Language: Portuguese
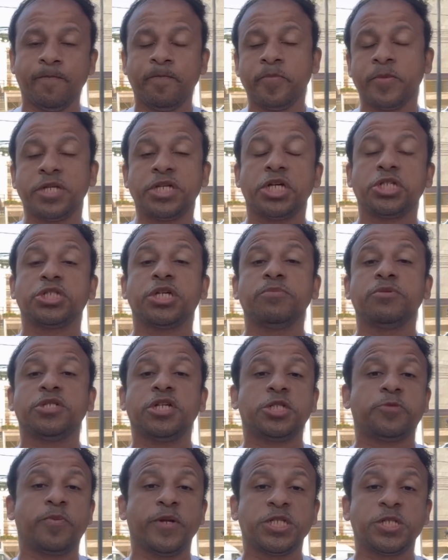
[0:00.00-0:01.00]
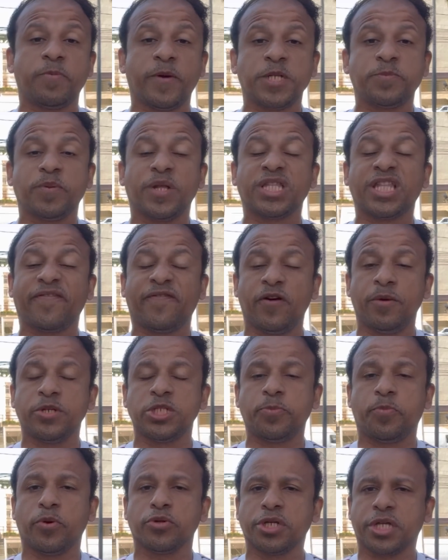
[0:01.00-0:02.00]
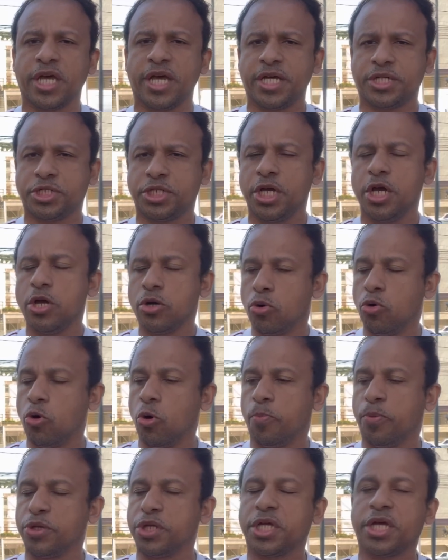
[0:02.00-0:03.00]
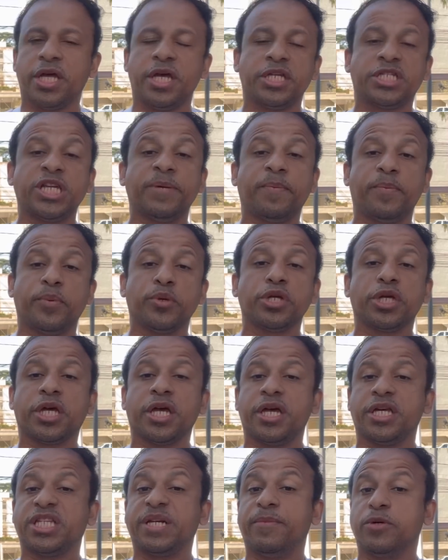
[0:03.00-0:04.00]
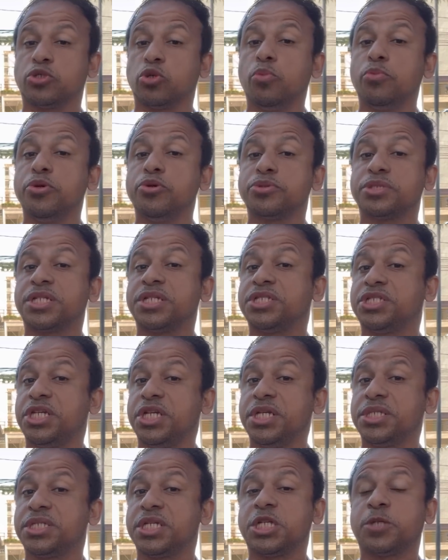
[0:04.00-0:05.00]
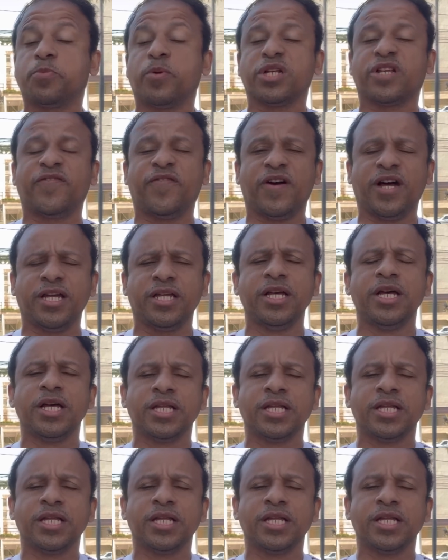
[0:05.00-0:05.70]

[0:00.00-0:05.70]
Já estamos nas principais plataformas de podcast. Google Podcast, Apple Podcast, Amazon Music, Deezer, Spotify.